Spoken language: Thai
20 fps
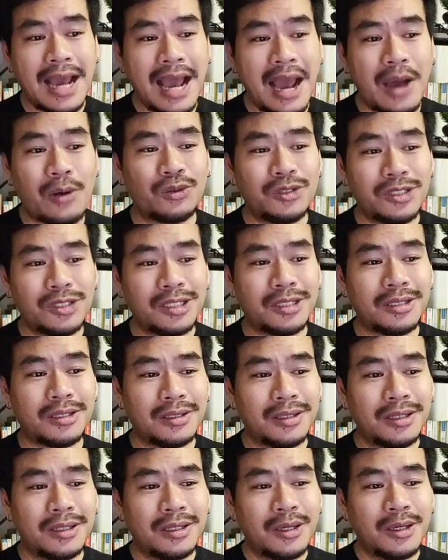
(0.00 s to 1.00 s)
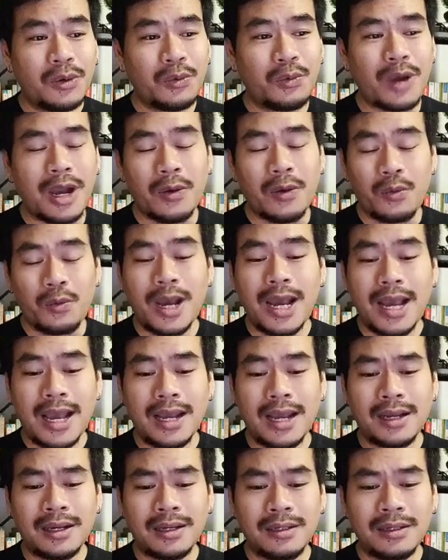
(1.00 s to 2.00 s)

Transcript: เขาจึงหวังว่า